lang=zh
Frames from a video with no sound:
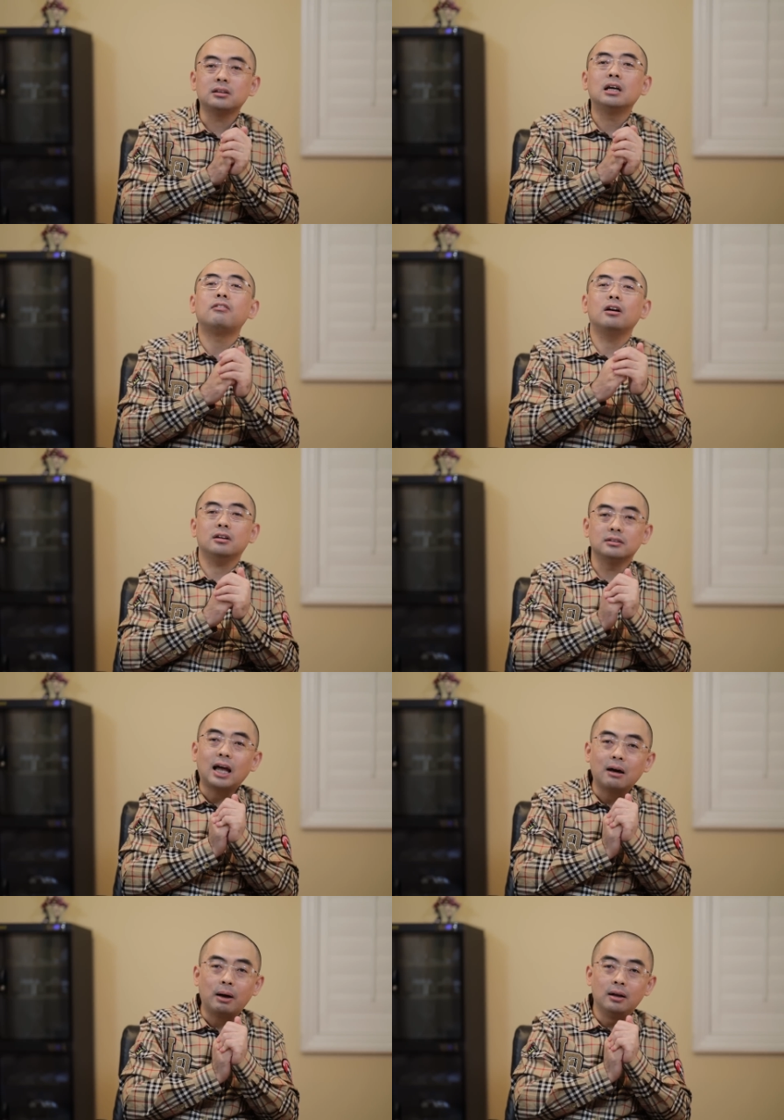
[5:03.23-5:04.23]
当年玩的很
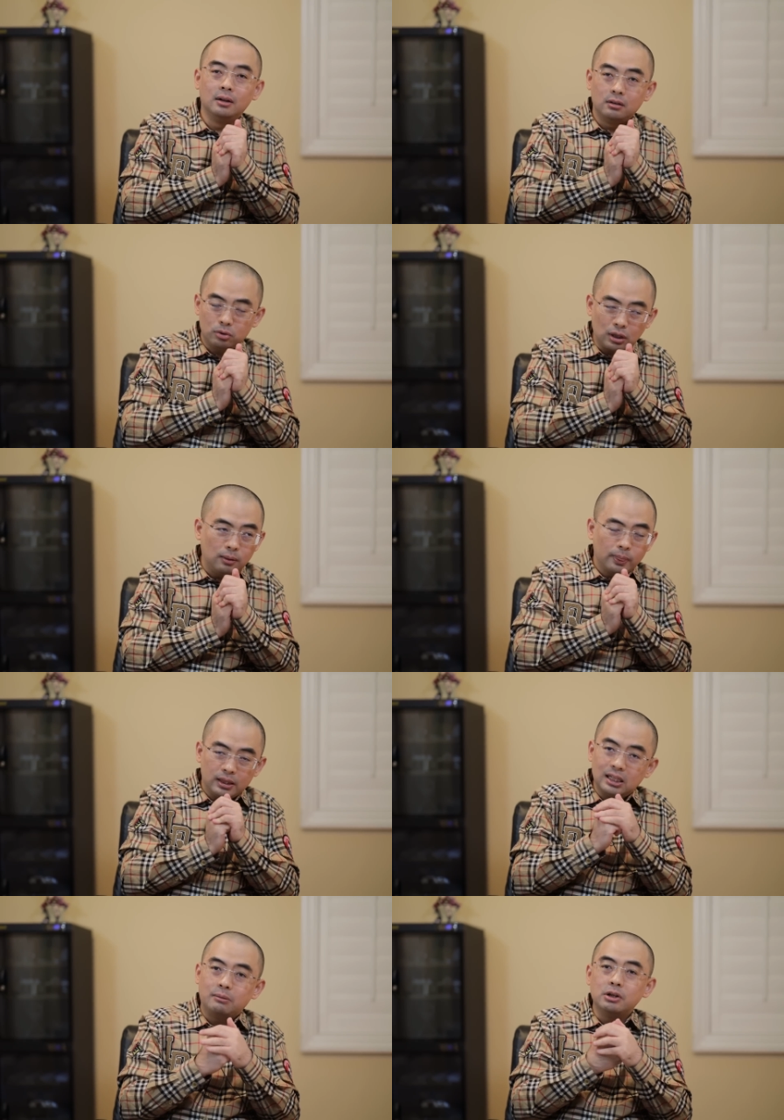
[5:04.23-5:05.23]
大嘛，所以呢，
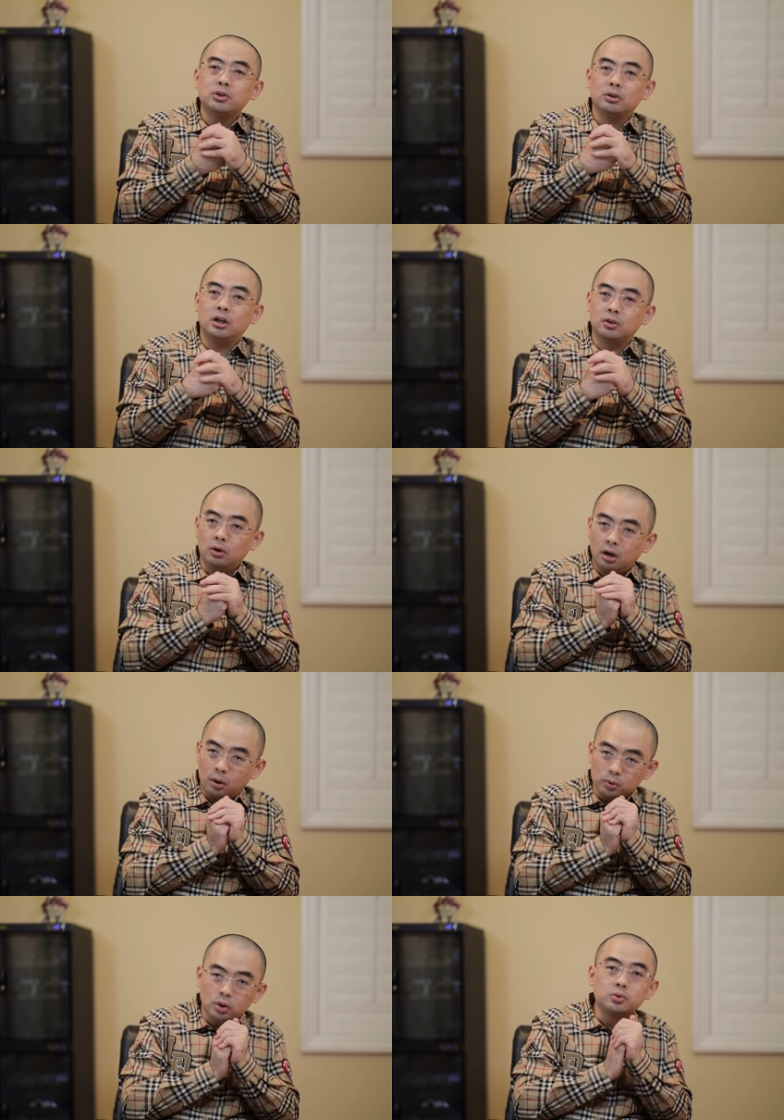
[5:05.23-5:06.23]
叶剑明手里呢有
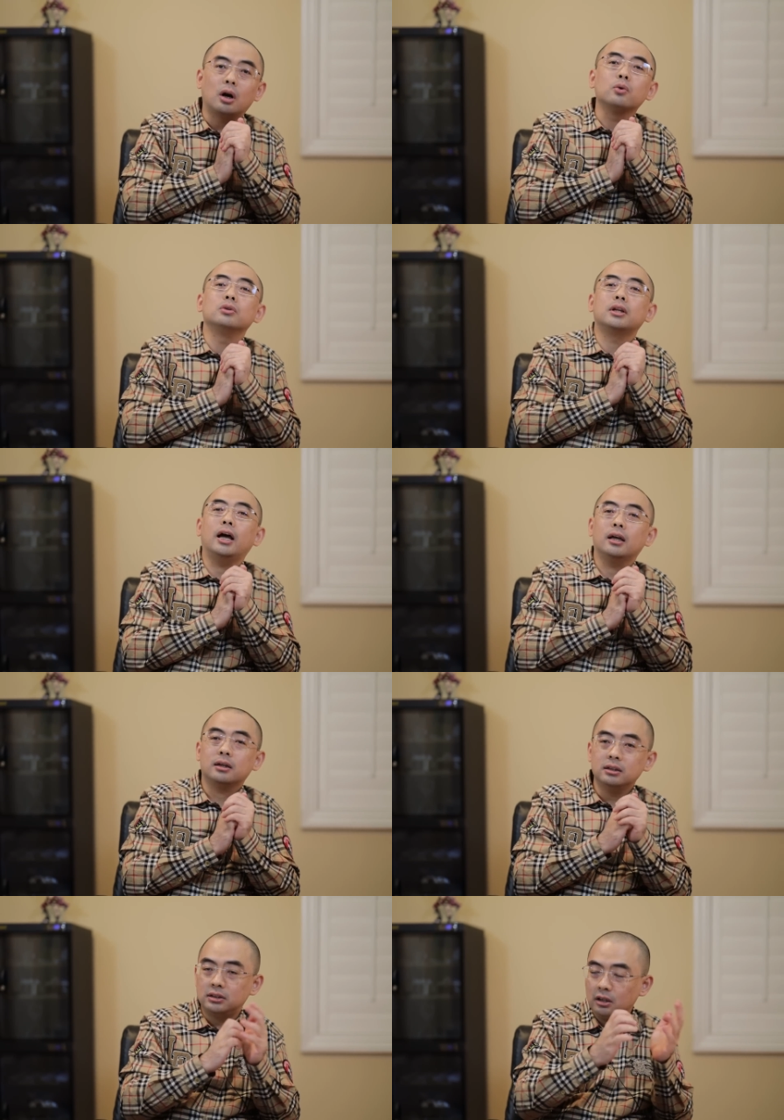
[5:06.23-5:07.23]
好多卷录音带，
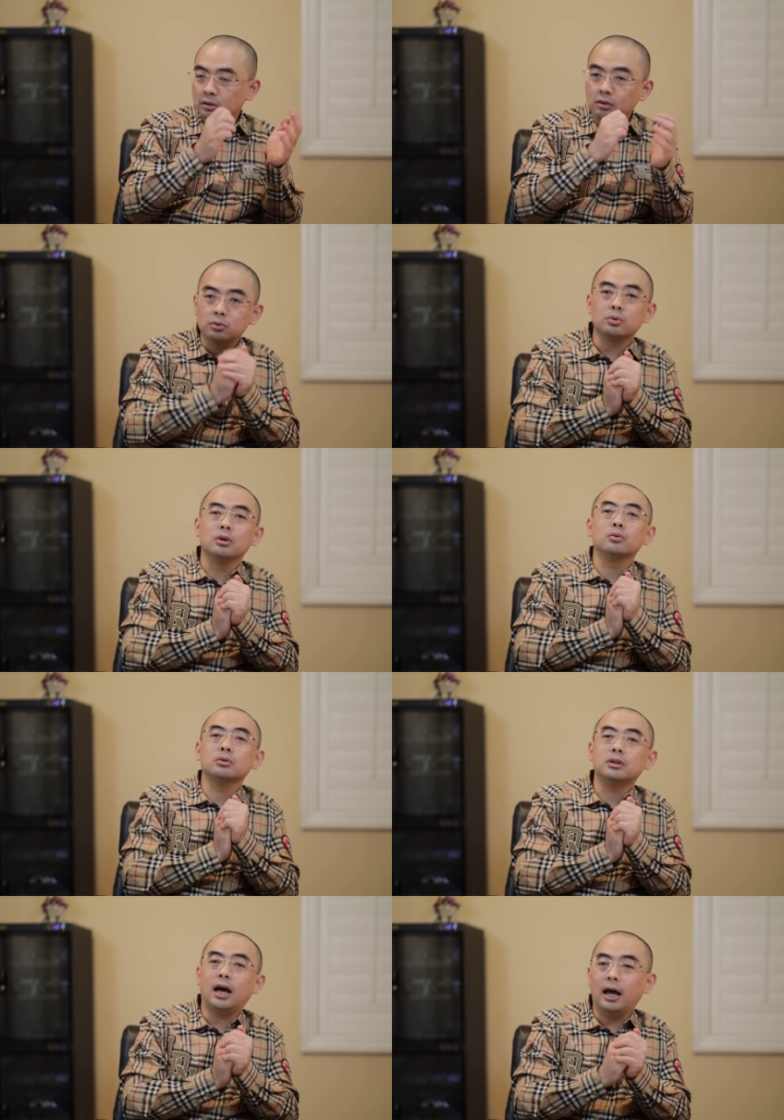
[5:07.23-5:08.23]
跟捷克总统的
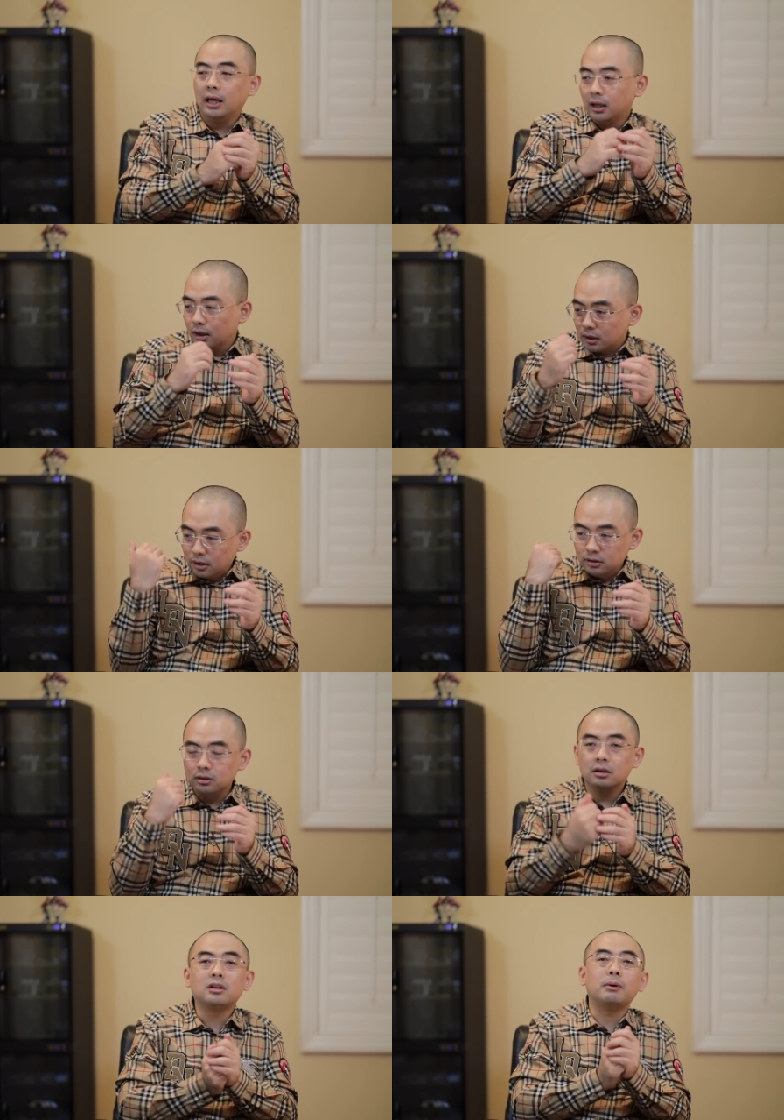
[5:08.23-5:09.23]
录音带，
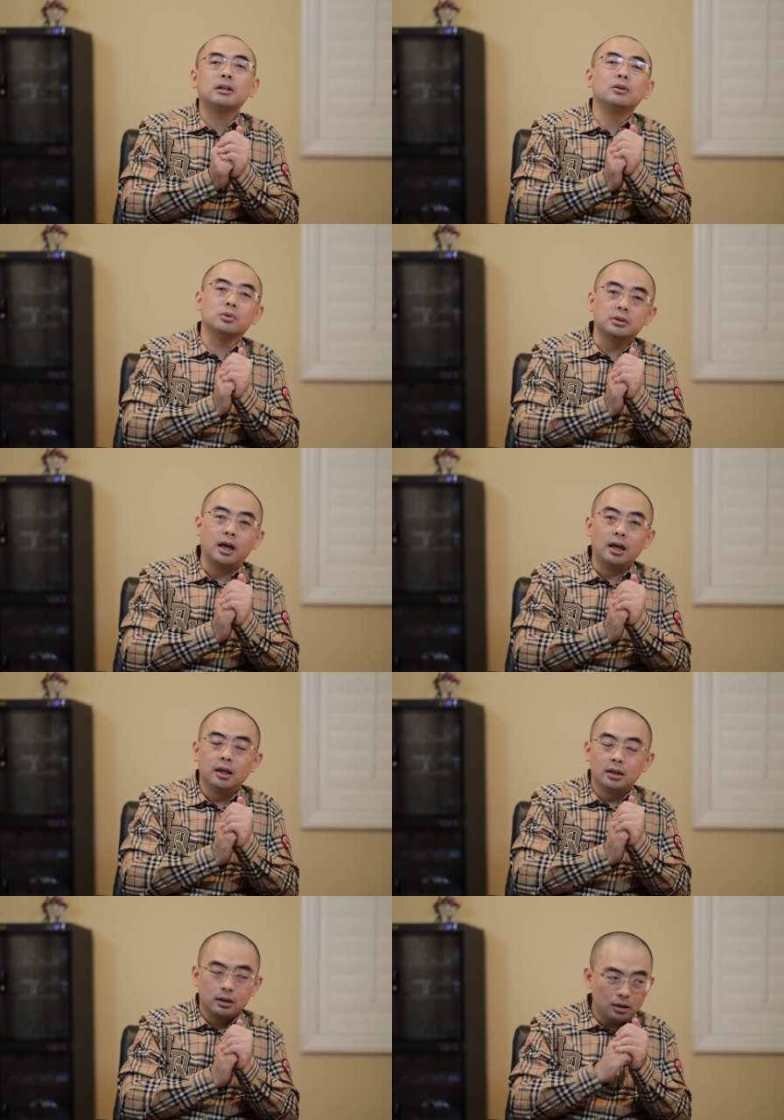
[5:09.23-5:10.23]
跟亨特拜登录音带，
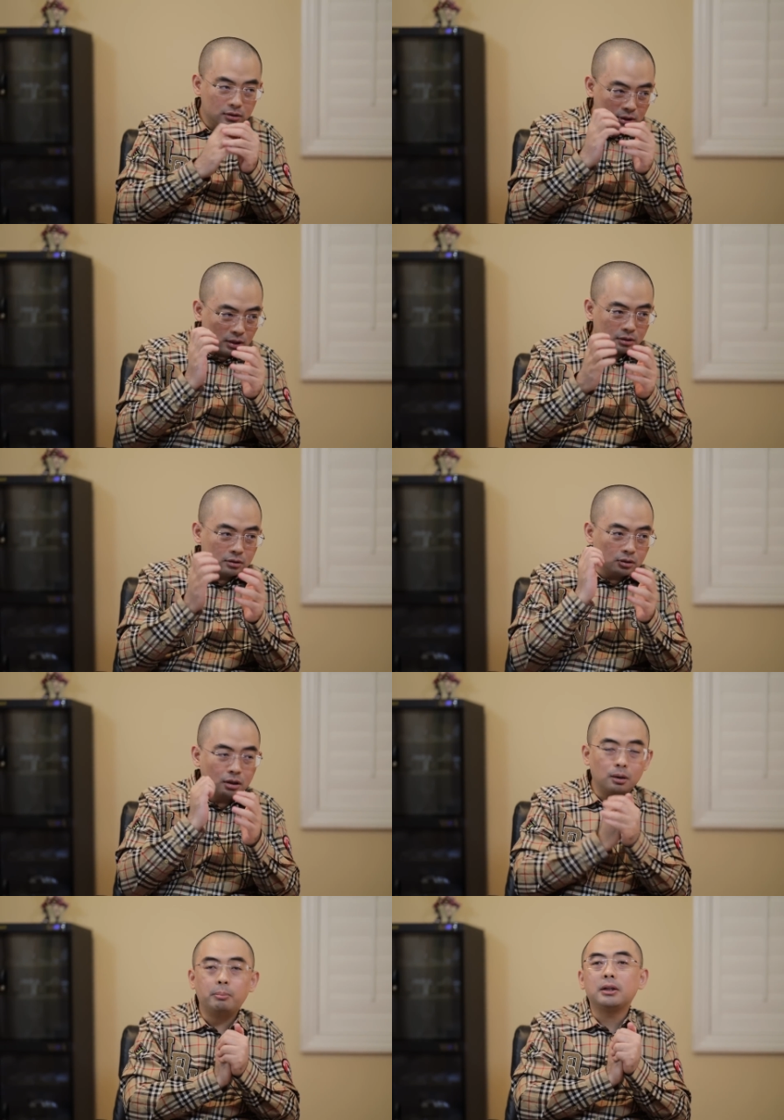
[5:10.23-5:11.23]
跟这
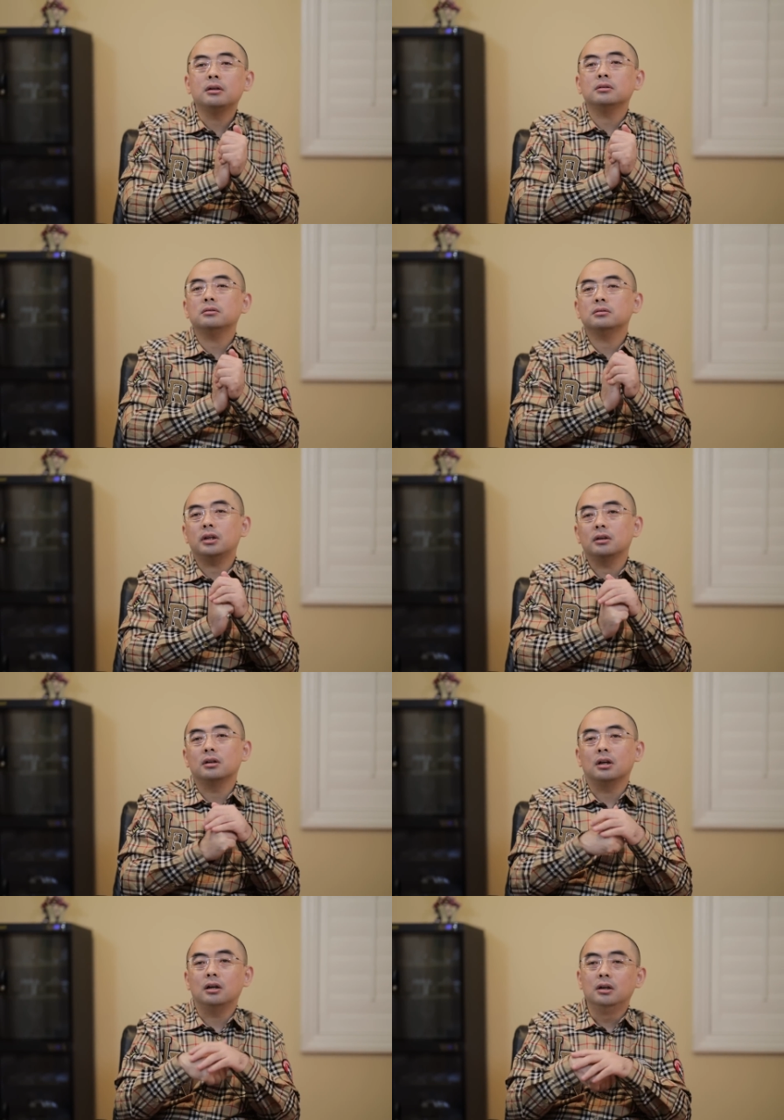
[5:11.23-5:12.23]
个拜登这
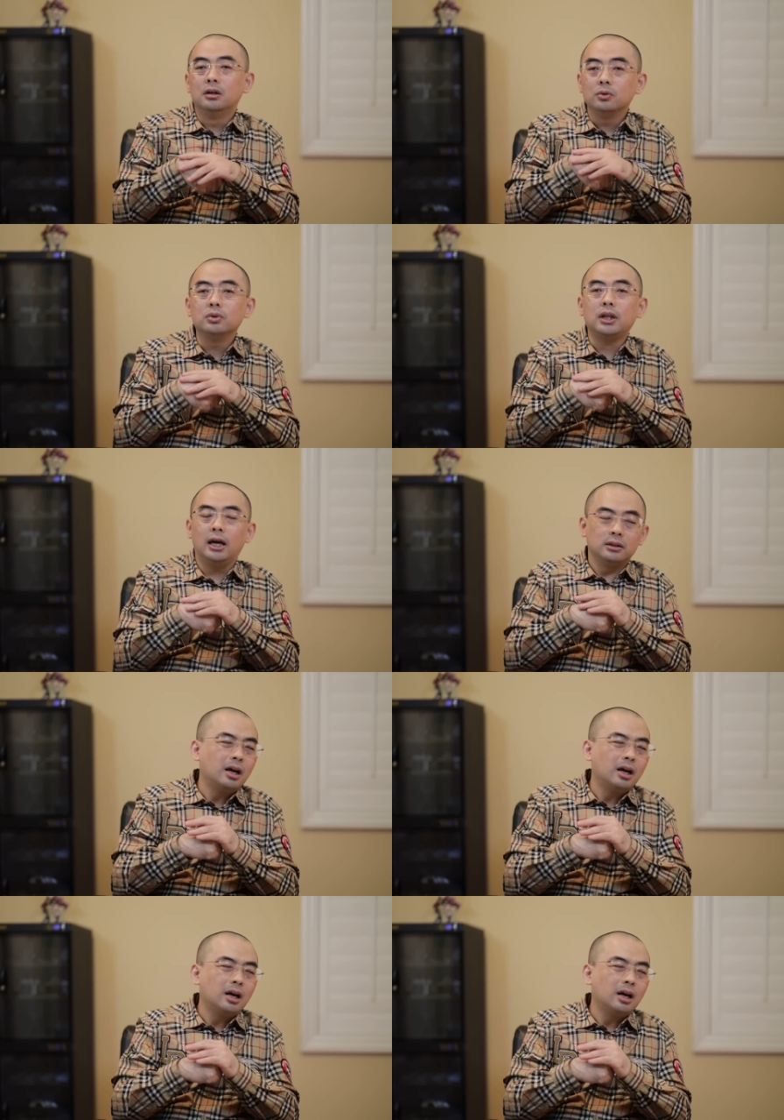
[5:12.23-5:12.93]
个录音带。